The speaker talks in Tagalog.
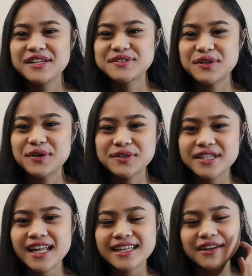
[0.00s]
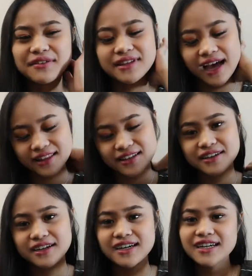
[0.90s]
So, tinatanong ni ate
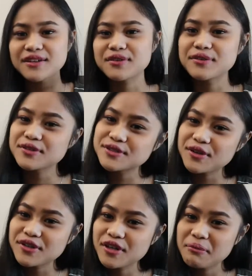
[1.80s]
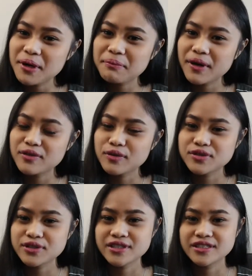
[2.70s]
girl kung gusto ko daw magpa-nose
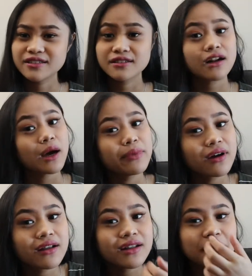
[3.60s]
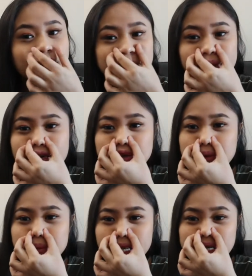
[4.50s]
surgery. Grabe ka naman, may
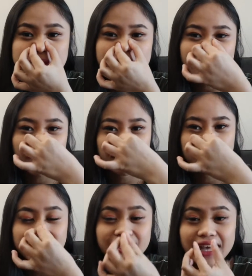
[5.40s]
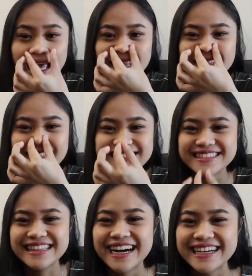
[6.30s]
ilong pa naman ako,
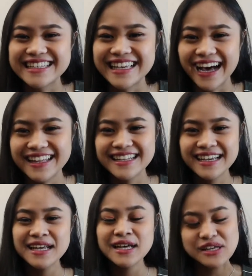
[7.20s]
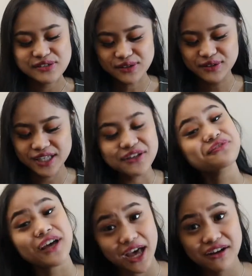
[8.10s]
i-enhance lang yan. So, if
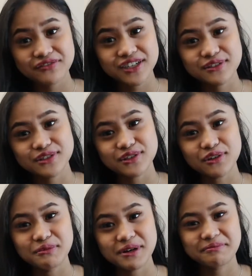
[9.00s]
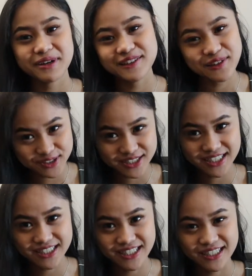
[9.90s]
ever gusto ko magpa-nose
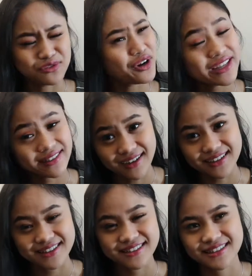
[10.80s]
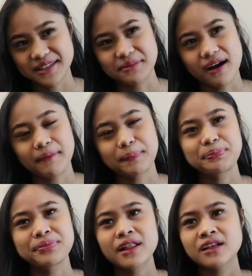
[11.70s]
surgery, why not? ba? Diba?
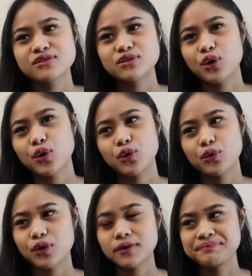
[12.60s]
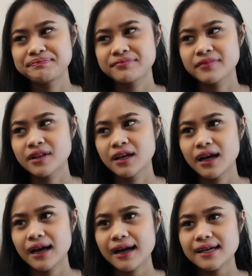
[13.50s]
So,
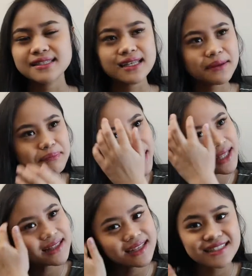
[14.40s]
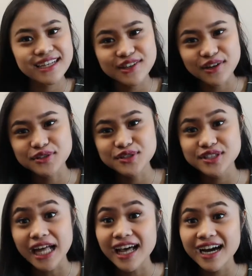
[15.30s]
kasi pagdating sa nose,
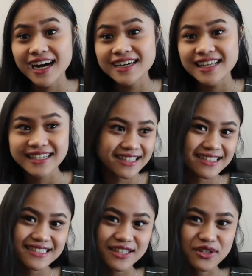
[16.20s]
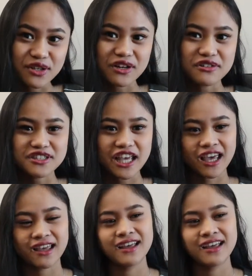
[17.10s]
talagang nai-insecure ako, te.